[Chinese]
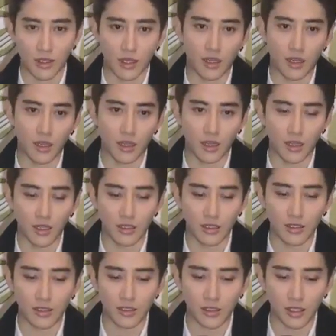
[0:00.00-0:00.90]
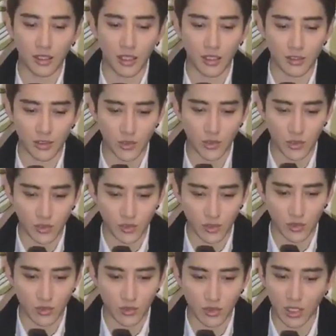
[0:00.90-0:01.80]
呃，腾
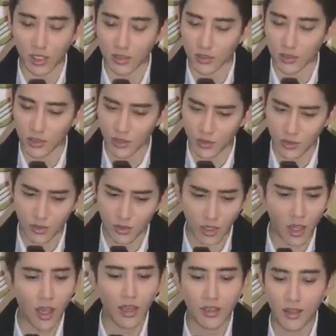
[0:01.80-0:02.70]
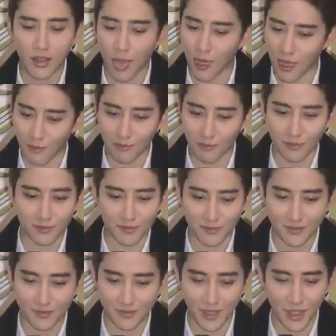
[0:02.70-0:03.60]
讯腾讯，腾
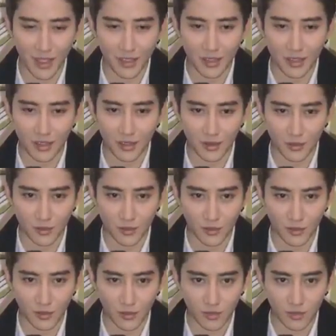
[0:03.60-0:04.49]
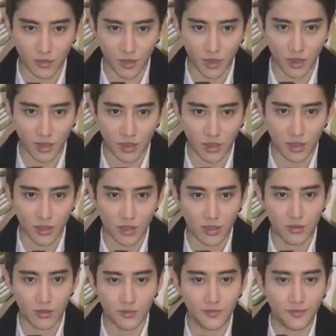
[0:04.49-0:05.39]
讯娱乐的朋
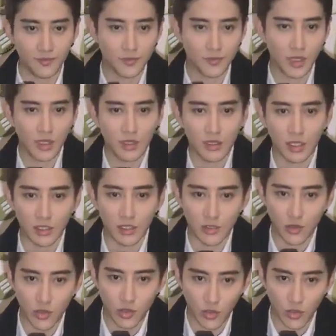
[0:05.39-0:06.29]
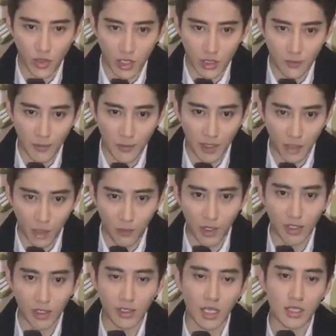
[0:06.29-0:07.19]
友们，腾讯娱乐的朋友
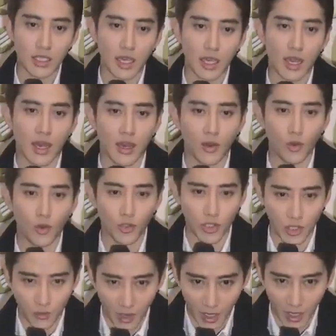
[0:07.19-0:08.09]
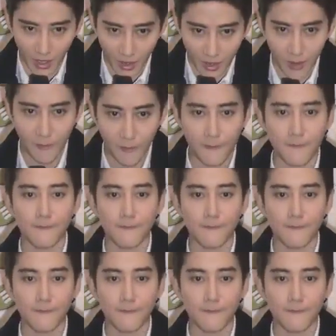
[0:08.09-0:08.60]
们，大家好，我是 Mike。